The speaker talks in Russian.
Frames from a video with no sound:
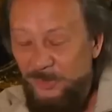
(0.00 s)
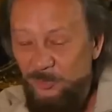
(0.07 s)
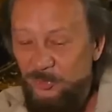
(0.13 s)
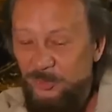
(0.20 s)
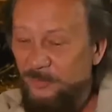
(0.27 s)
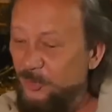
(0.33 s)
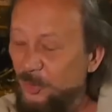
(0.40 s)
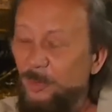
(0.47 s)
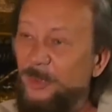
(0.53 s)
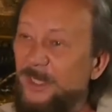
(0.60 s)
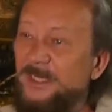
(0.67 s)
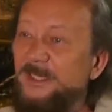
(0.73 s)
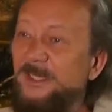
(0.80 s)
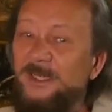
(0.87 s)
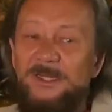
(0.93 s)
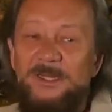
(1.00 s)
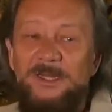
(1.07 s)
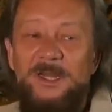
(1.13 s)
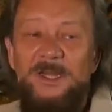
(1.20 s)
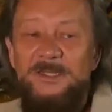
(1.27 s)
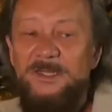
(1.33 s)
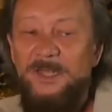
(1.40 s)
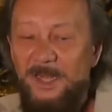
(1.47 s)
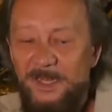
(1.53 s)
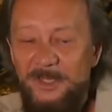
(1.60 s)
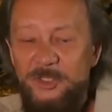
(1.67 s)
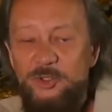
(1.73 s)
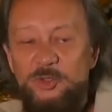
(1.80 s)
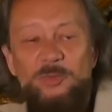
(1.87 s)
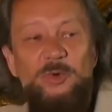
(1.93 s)
Потому что все про тело, а, а
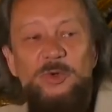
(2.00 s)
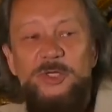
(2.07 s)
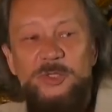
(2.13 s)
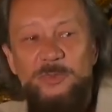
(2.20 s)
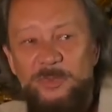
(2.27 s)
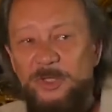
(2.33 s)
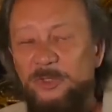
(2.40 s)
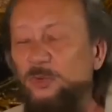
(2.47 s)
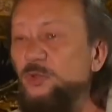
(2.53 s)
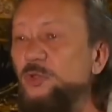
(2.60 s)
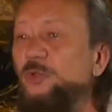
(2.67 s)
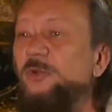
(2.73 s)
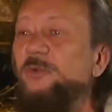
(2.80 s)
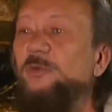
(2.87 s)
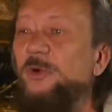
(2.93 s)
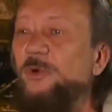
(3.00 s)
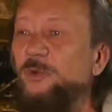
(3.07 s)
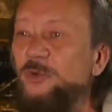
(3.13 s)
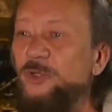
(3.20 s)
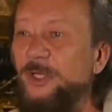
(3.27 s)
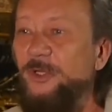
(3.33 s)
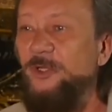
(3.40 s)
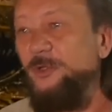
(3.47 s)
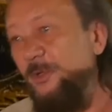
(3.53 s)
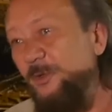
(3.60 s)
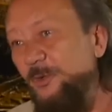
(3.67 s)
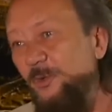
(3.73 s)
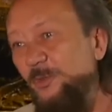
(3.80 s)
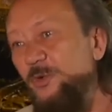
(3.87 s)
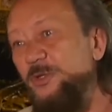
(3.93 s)
еще больше про то, что его окружает. Что
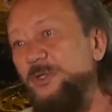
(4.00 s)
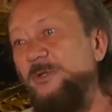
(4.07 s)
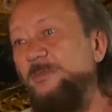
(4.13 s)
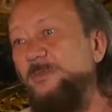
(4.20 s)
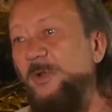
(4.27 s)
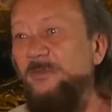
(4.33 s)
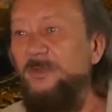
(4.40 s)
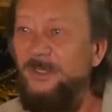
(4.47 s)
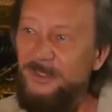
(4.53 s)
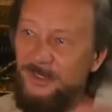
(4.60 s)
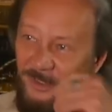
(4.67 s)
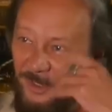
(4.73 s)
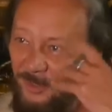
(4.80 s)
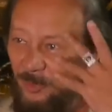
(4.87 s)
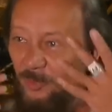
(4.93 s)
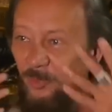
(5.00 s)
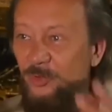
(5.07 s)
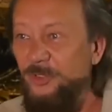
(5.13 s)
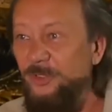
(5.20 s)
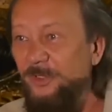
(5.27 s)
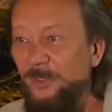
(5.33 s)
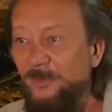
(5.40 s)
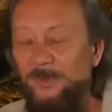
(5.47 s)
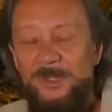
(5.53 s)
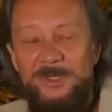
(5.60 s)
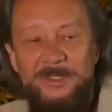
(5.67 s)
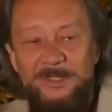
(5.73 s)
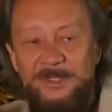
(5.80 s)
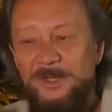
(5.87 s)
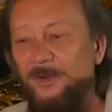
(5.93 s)
на него можно повесить, как его можно
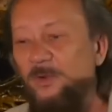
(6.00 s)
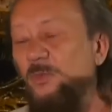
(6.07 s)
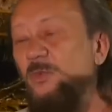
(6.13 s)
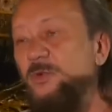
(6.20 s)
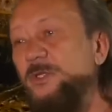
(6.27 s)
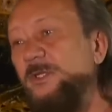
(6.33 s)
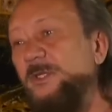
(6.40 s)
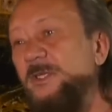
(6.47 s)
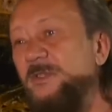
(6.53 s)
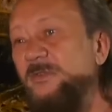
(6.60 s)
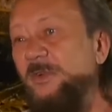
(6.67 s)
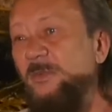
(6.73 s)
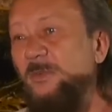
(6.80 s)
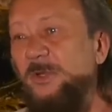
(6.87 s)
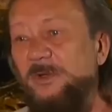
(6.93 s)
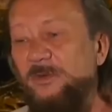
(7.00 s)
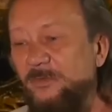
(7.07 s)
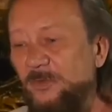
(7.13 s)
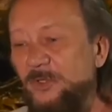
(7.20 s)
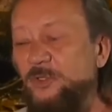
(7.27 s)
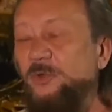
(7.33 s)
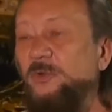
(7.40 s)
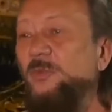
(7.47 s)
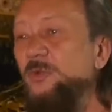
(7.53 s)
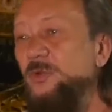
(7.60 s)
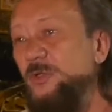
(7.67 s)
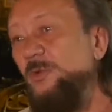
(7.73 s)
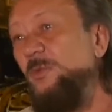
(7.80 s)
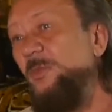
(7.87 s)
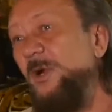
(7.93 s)
намазать, как его можно трансформировать, во что его
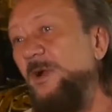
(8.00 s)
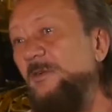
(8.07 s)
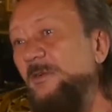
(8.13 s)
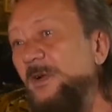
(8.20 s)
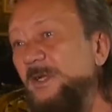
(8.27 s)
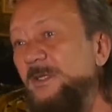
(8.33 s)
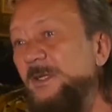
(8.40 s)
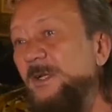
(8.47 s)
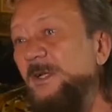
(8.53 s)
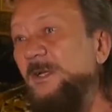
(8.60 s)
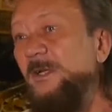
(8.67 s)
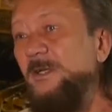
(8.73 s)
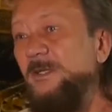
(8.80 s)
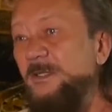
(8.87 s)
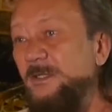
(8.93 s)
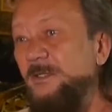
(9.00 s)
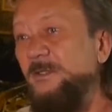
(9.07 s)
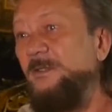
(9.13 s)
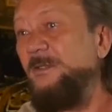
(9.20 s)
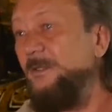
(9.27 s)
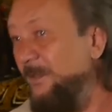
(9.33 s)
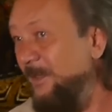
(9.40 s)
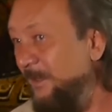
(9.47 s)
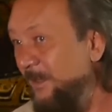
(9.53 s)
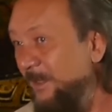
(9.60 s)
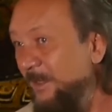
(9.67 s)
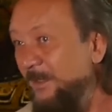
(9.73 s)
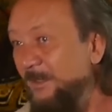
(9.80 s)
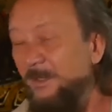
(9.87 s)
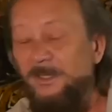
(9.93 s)
можно упаковать э, и так
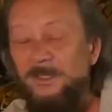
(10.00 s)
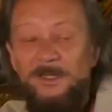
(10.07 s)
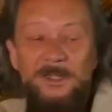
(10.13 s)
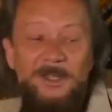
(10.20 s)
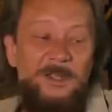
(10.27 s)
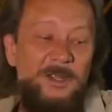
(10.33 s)
далее. Да?